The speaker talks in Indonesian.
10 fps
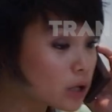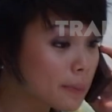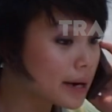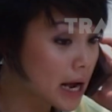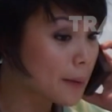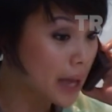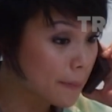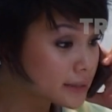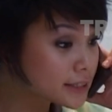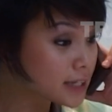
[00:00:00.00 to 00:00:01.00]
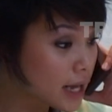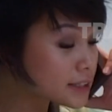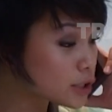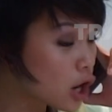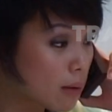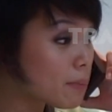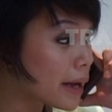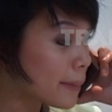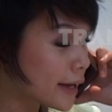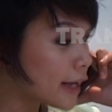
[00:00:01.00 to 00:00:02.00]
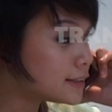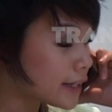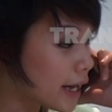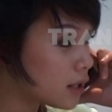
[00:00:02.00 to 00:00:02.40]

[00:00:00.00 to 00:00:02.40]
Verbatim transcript: kurang menanggapi apa sih? Sekarang saya udah ngomong baik-baik aja ya.